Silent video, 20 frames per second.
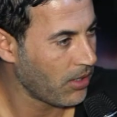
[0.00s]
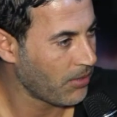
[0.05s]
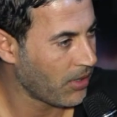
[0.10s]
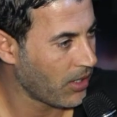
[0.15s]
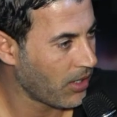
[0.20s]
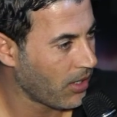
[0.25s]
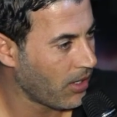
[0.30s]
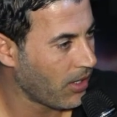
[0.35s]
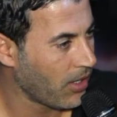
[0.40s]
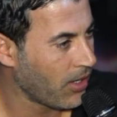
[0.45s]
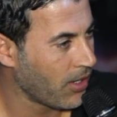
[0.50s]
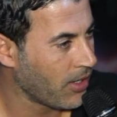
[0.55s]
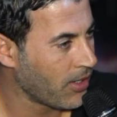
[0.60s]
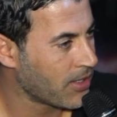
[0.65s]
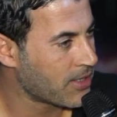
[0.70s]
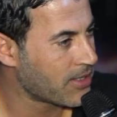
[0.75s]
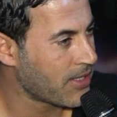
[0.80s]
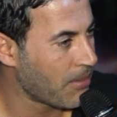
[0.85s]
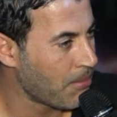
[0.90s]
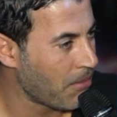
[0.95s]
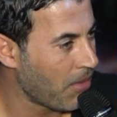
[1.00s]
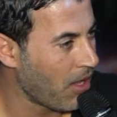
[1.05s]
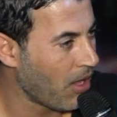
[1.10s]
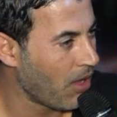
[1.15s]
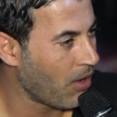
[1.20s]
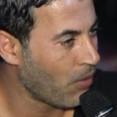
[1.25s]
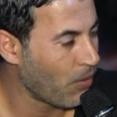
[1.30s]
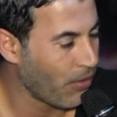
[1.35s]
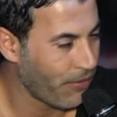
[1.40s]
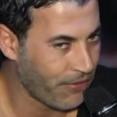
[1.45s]
معناها نسمى
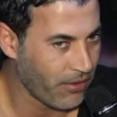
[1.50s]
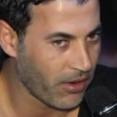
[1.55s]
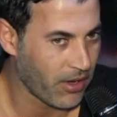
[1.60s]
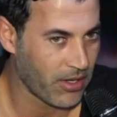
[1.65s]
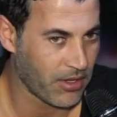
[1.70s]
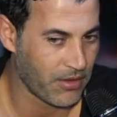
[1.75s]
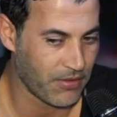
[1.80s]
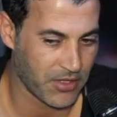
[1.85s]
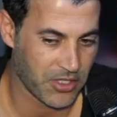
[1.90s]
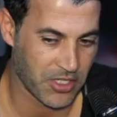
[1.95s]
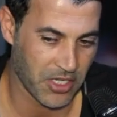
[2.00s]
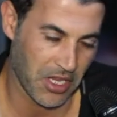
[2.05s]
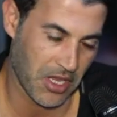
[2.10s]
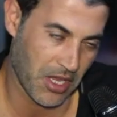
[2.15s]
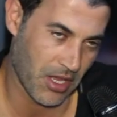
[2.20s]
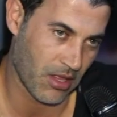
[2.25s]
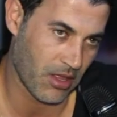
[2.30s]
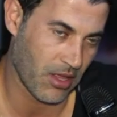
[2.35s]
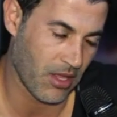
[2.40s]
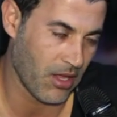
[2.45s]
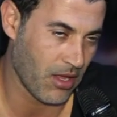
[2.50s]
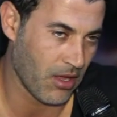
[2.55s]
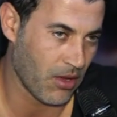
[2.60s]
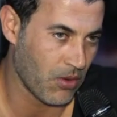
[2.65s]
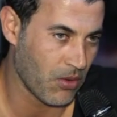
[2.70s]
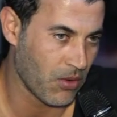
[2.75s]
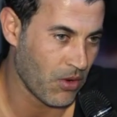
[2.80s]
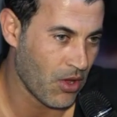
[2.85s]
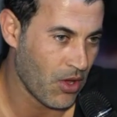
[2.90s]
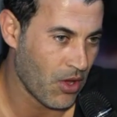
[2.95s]
وفقت في الشيء هذايا
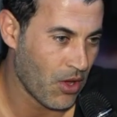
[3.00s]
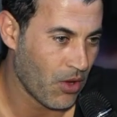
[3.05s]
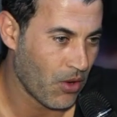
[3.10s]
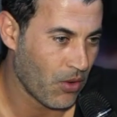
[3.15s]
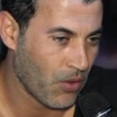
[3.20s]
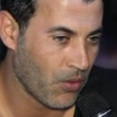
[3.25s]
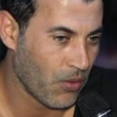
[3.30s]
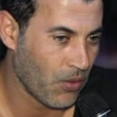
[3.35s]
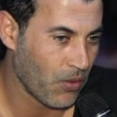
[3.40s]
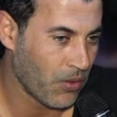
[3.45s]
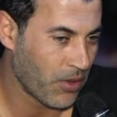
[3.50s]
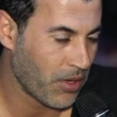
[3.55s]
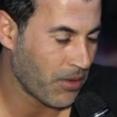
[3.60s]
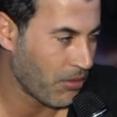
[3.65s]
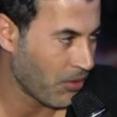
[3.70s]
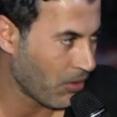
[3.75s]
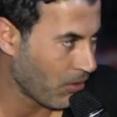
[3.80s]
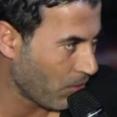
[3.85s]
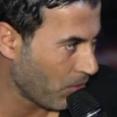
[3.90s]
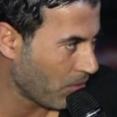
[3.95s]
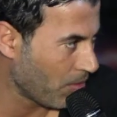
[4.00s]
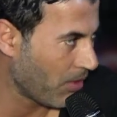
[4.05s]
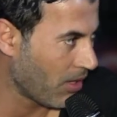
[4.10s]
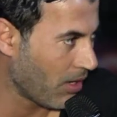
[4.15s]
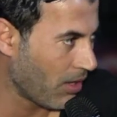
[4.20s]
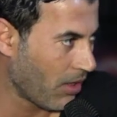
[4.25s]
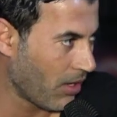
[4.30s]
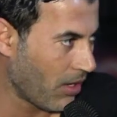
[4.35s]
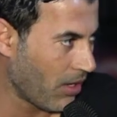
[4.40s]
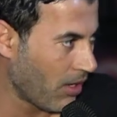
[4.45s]
و... وكما يقولوا ما
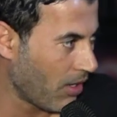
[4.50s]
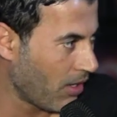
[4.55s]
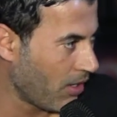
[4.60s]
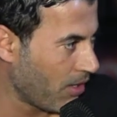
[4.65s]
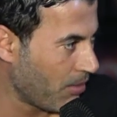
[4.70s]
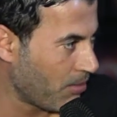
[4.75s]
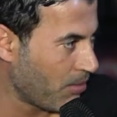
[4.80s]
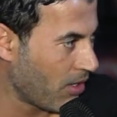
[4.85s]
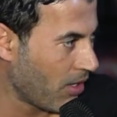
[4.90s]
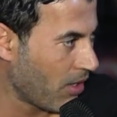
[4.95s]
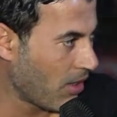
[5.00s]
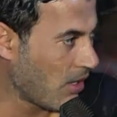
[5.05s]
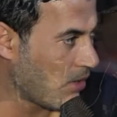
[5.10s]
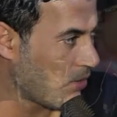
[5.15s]
رضا الله الا برضا